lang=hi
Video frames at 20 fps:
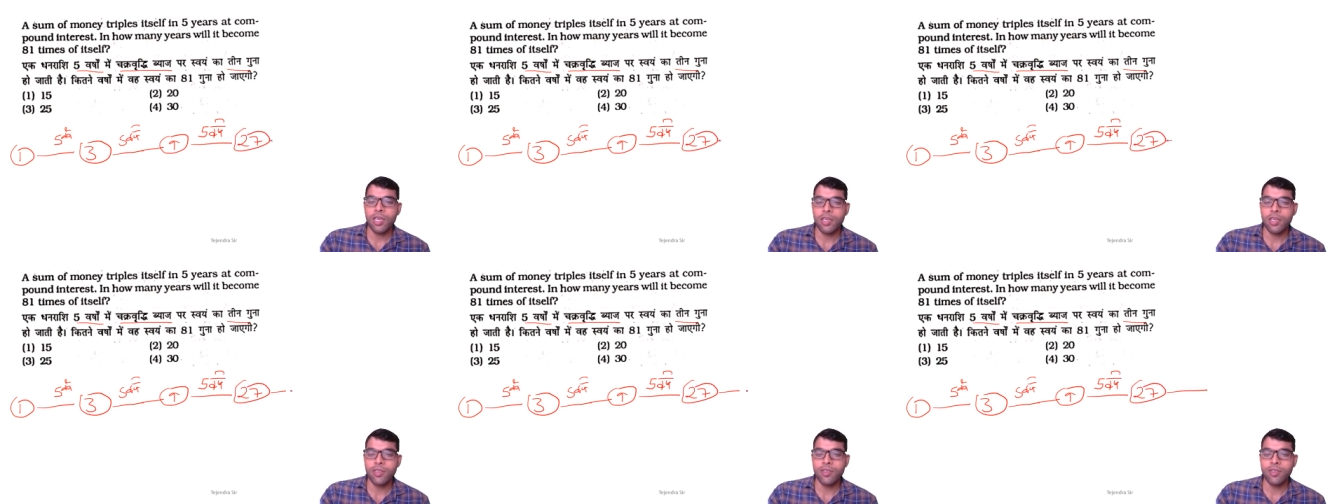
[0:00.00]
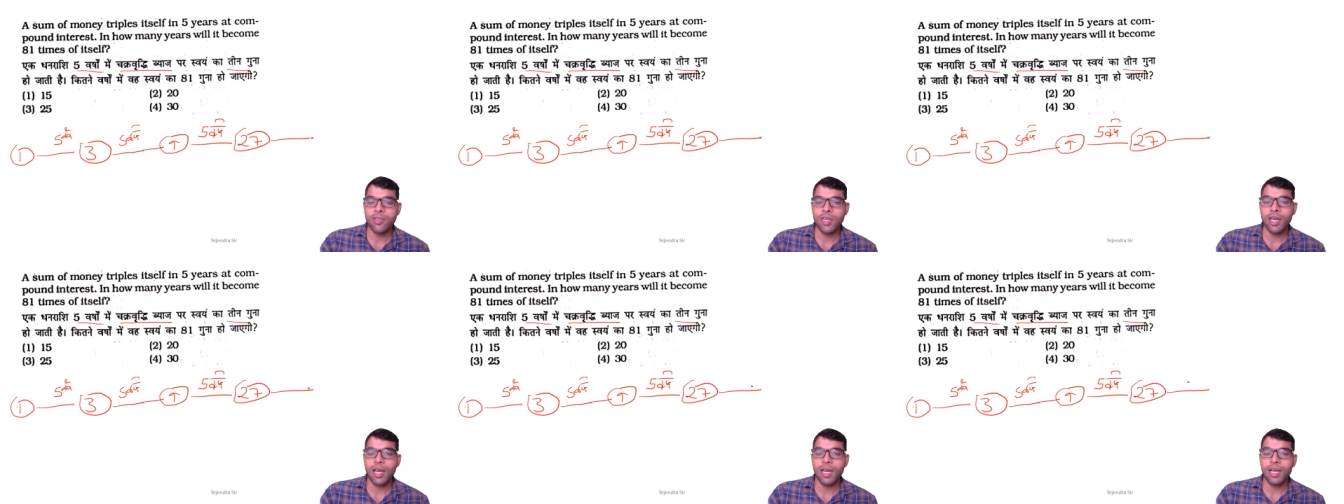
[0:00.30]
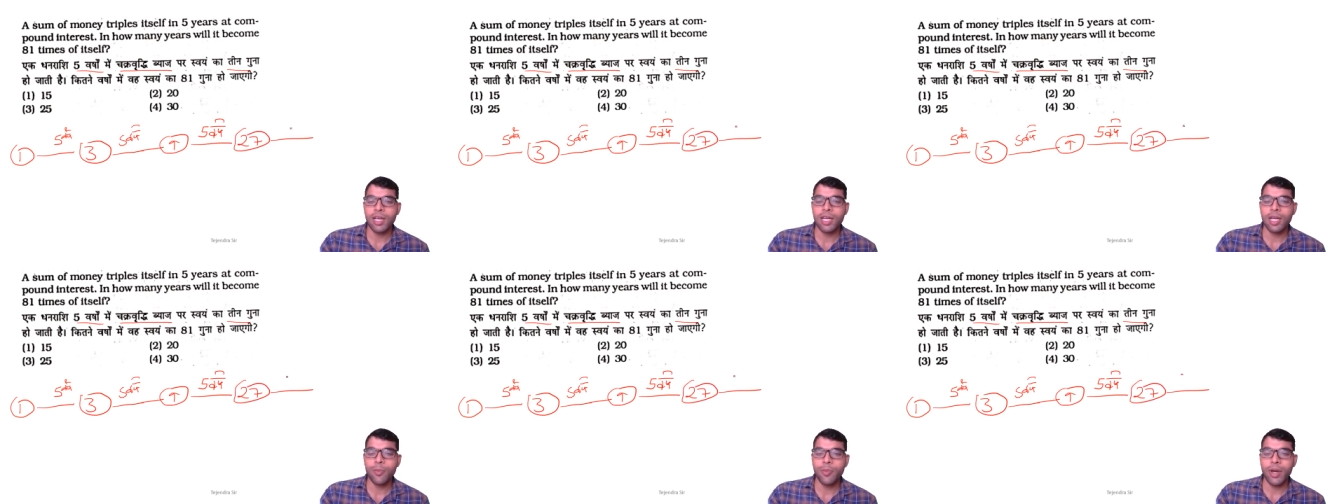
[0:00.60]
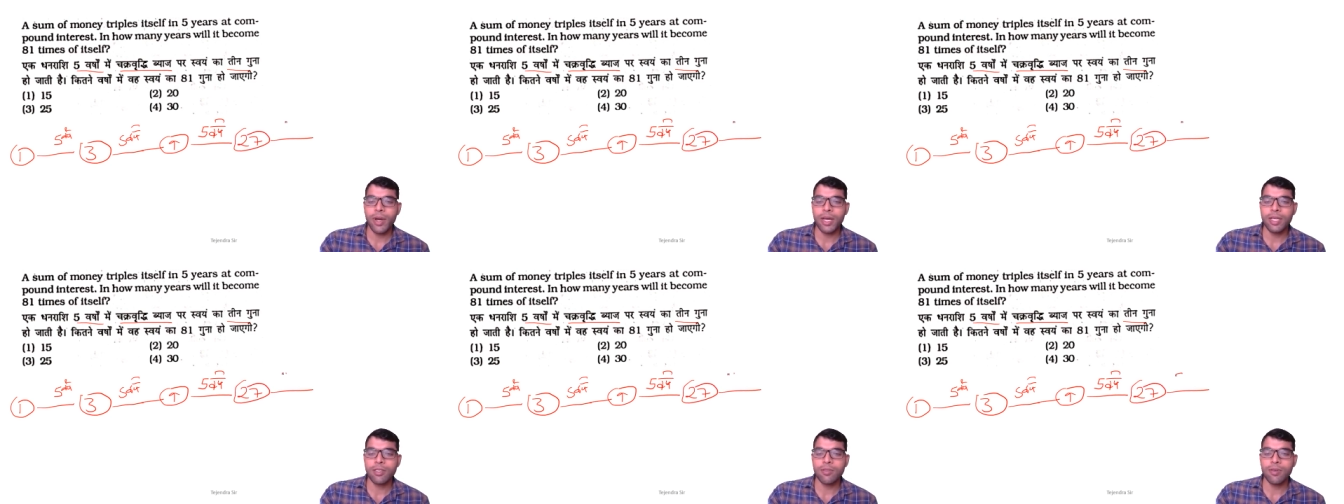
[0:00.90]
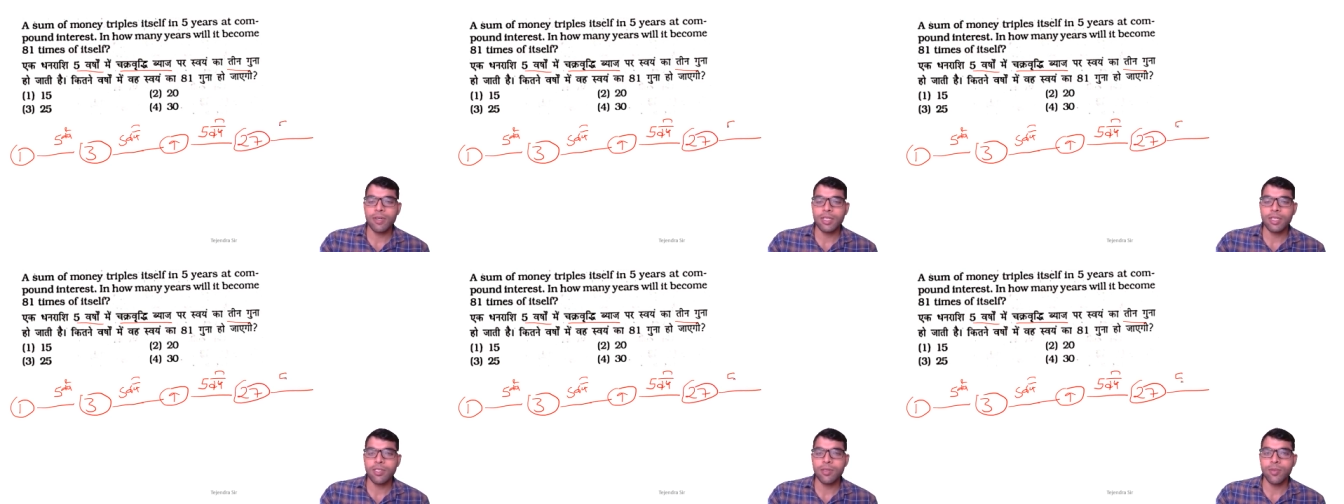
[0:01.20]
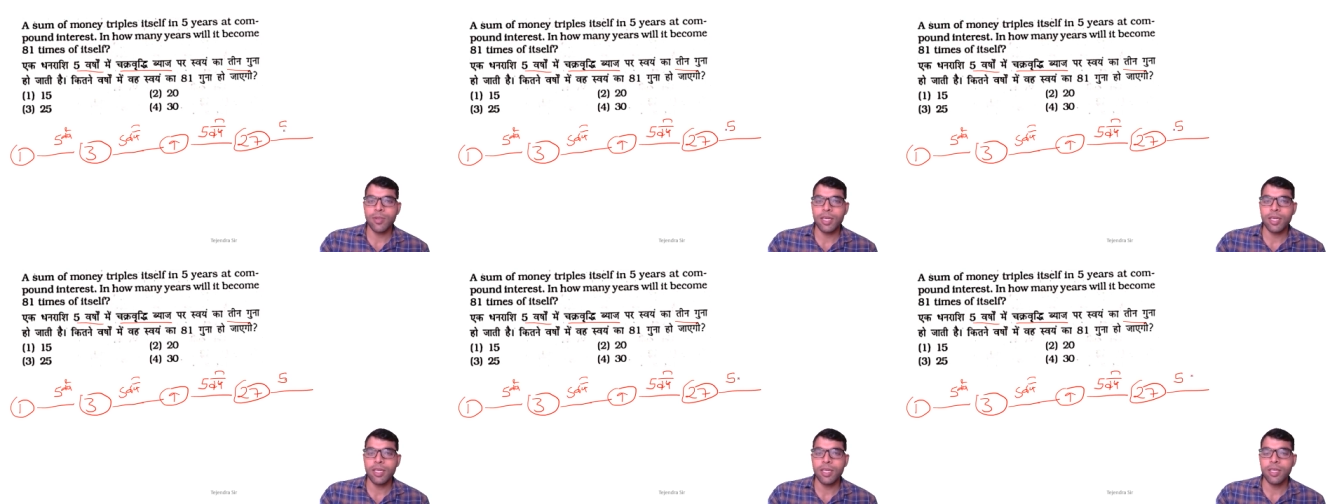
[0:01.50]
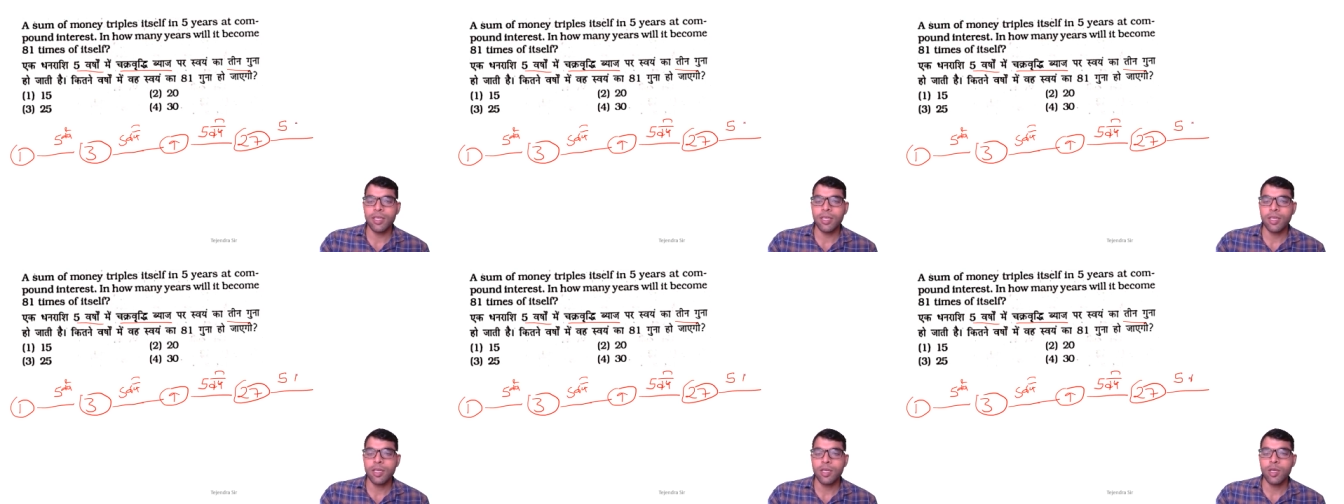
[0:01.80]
इससे अगले पाँच वर्ष में